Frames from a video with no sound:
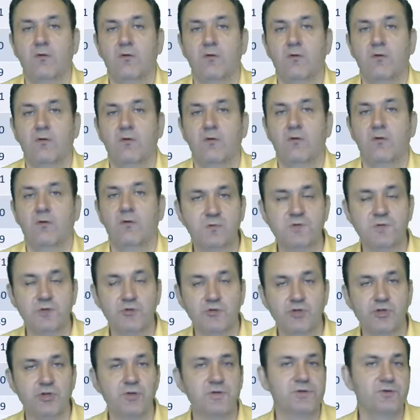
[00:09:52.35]
В любом
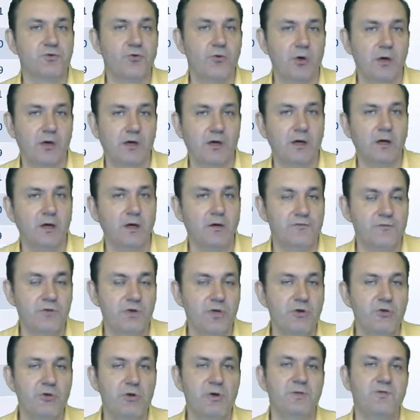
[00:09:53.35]
случае, сколько в
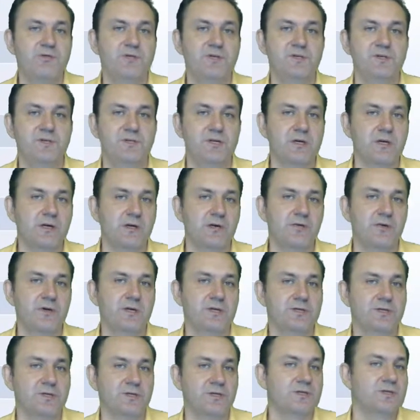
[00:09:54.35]
нее
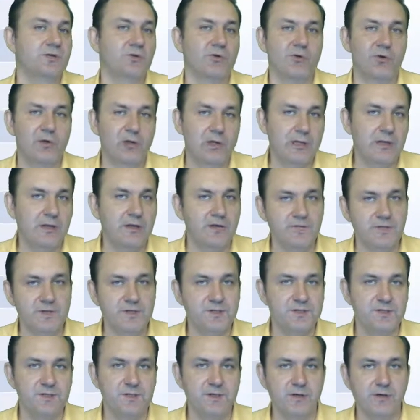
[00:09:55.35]
инвестировать и стоит ли
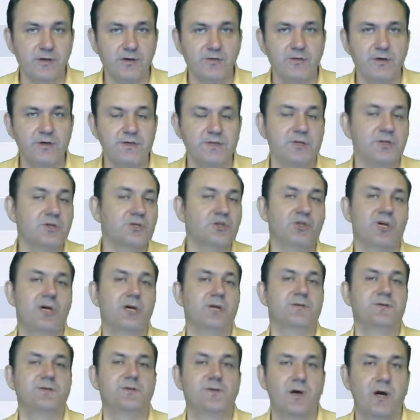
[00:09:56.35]
инвестировать,
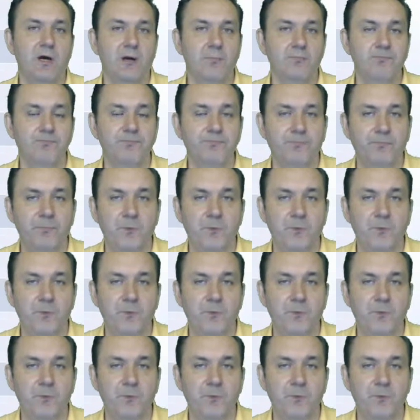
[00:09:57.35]
решать вам.